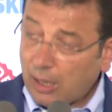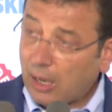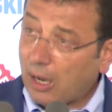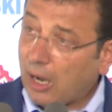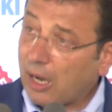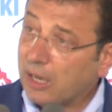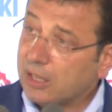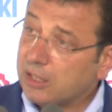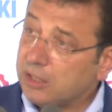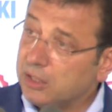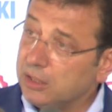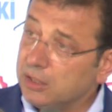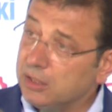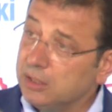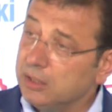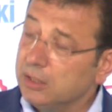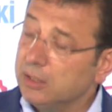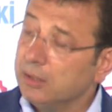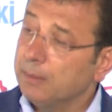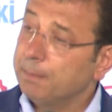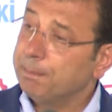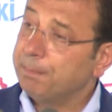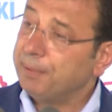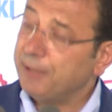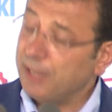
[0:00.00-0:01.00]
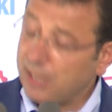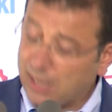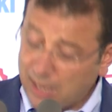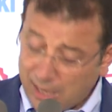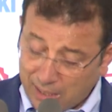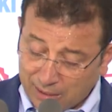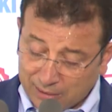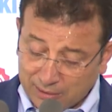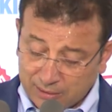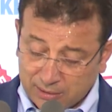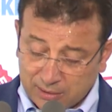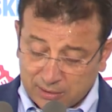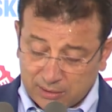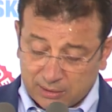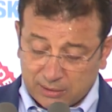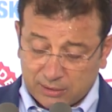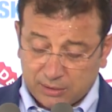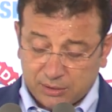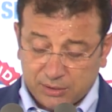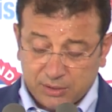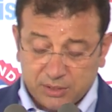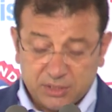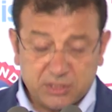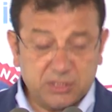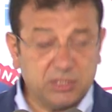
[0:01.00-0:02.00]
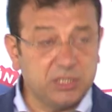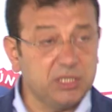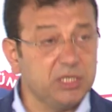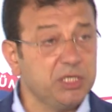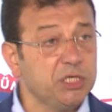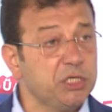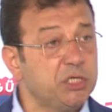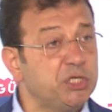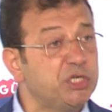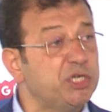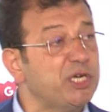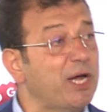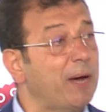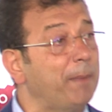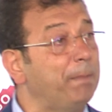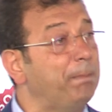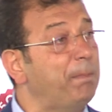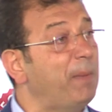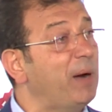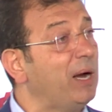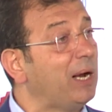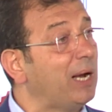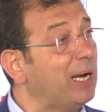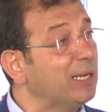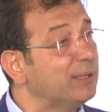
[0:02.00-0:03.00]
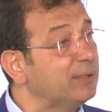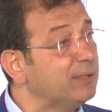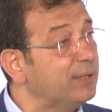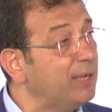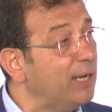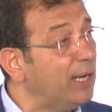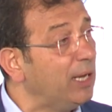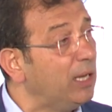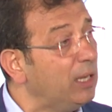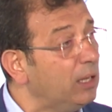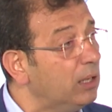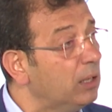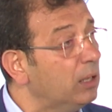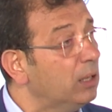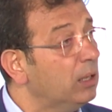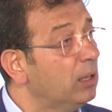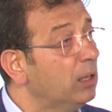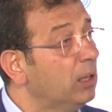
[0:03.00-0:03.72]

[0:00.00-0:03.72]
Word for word: Akıllı, planlı, hızlı iş yapmak adına